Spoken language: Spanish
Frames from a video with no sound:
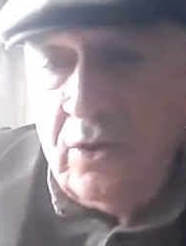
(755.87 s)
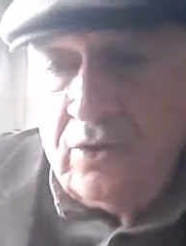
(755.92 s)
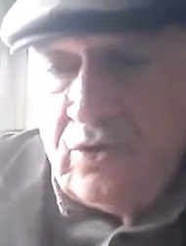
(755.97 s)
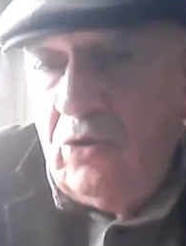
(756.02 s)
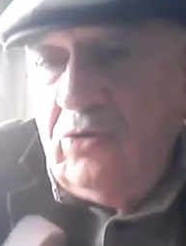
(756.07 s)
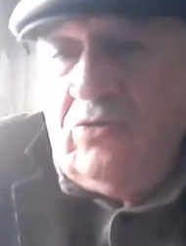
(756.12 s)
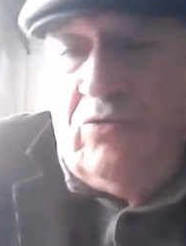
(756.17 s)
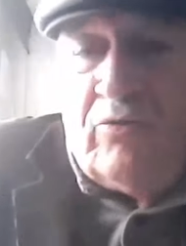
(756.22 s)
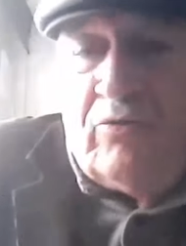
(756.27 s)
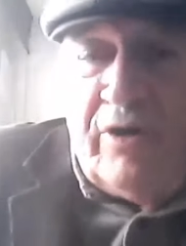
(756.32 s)

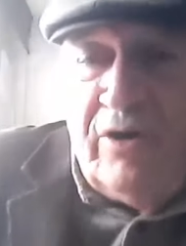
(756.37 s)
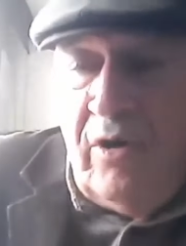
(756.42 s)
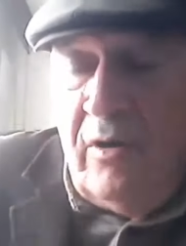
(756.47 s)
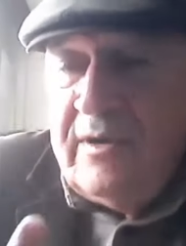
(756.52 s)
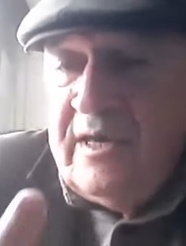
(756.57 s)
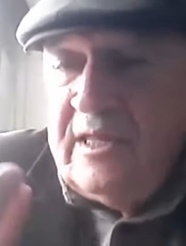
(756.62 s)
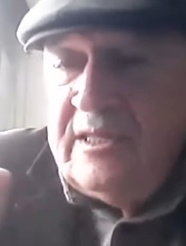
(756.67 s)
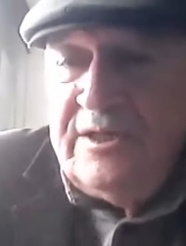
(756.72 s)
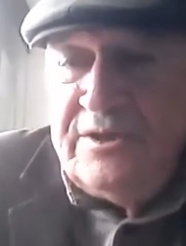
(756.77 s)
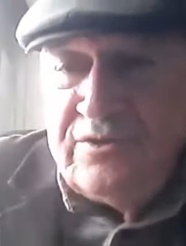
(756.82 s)
Todo lo que yo
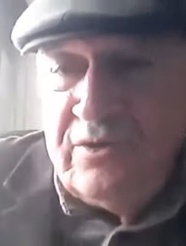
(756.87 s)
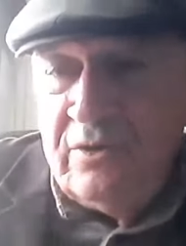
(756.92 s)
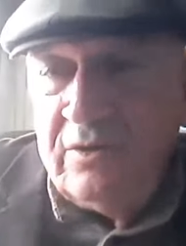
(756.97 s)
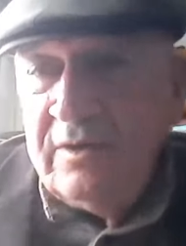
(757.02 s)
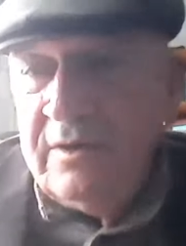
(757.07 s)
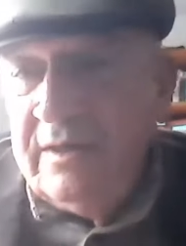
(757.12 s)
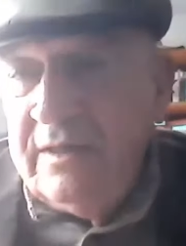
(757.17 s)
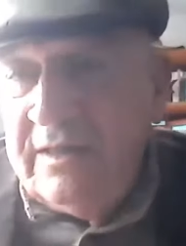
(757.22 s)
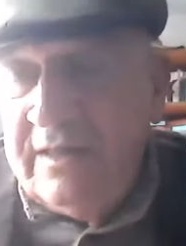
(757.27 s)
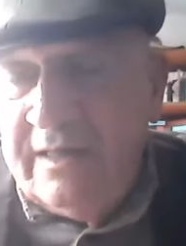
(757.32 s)
había dicho
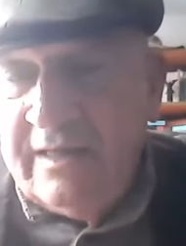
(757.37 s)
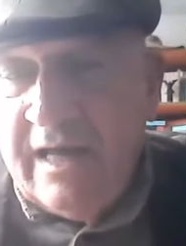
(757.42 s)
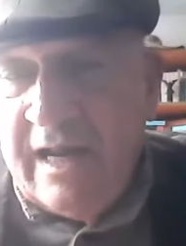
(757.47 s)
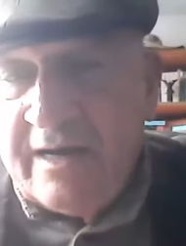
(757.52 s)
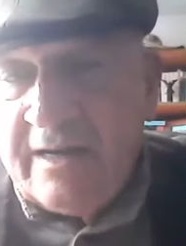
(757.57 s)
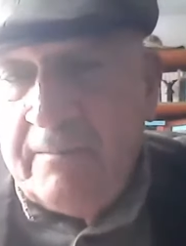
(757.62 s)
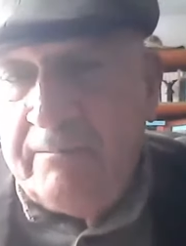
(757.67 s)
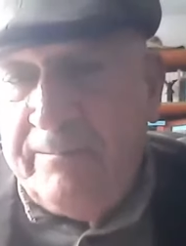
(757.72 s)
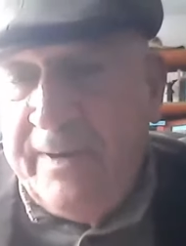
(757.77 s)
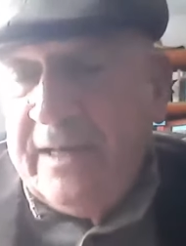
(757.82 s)
eh,
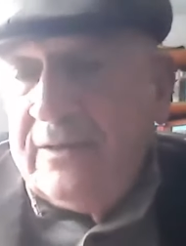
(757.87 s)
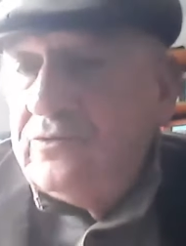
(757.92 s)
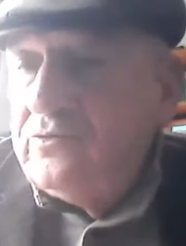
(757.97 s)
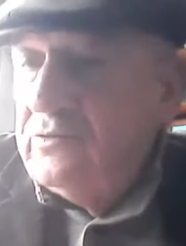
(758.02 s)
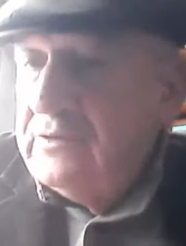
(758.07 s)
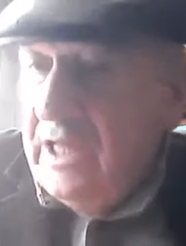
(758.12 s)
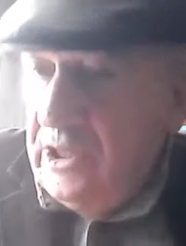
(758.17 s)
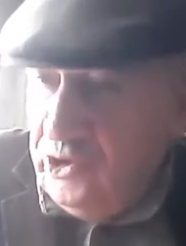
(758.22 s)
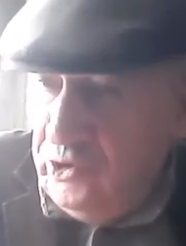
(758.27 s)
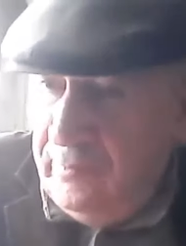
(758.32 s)
al
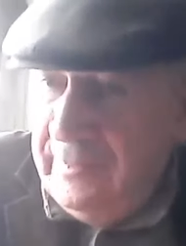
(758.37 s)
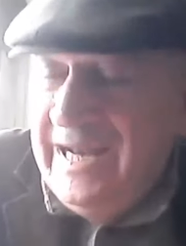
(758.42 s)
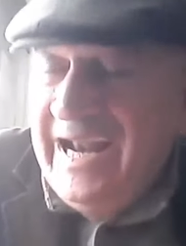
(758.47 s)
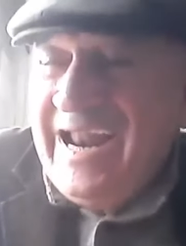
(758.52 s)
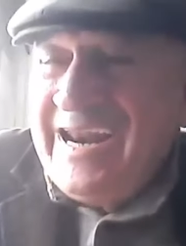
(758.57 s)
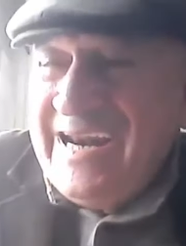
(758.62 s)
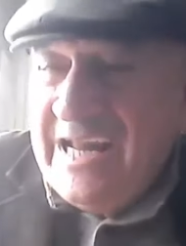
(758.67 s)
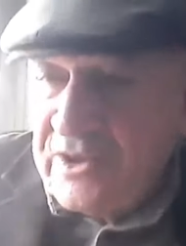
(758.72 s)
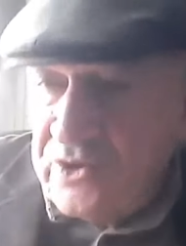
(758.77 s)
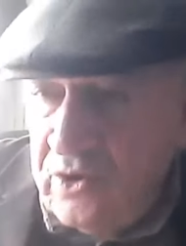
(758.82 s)
respecto, dándome
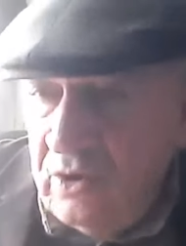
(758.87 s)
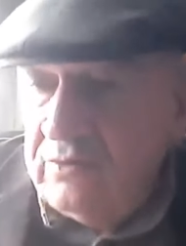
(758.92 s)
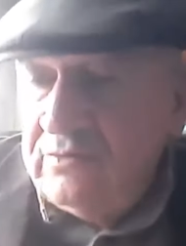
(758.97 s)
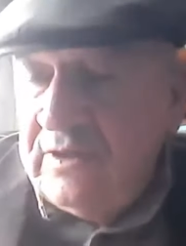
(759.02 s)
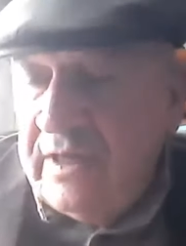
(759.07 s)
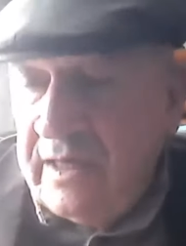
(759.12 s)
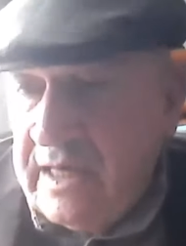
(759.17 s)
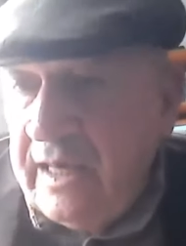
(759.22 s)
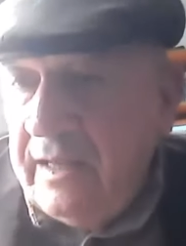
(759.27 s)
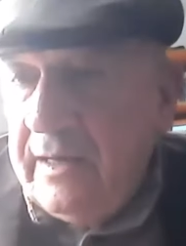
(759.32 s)
la
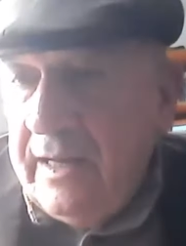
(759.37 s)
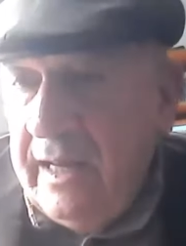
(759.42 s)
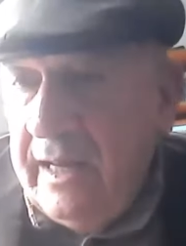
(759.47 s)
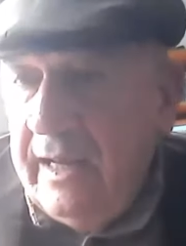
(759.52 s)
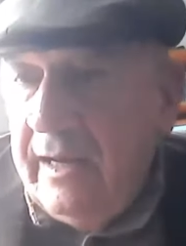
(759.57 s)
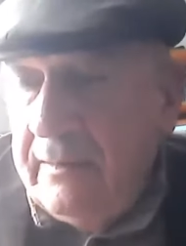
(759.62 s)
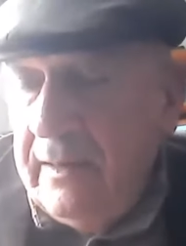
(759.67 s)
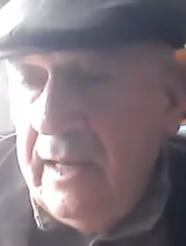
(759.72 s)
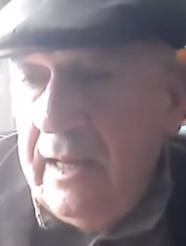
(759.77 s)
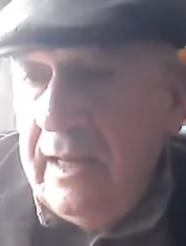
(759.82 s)
razón de que
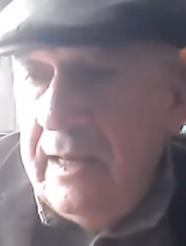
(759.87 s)
eh,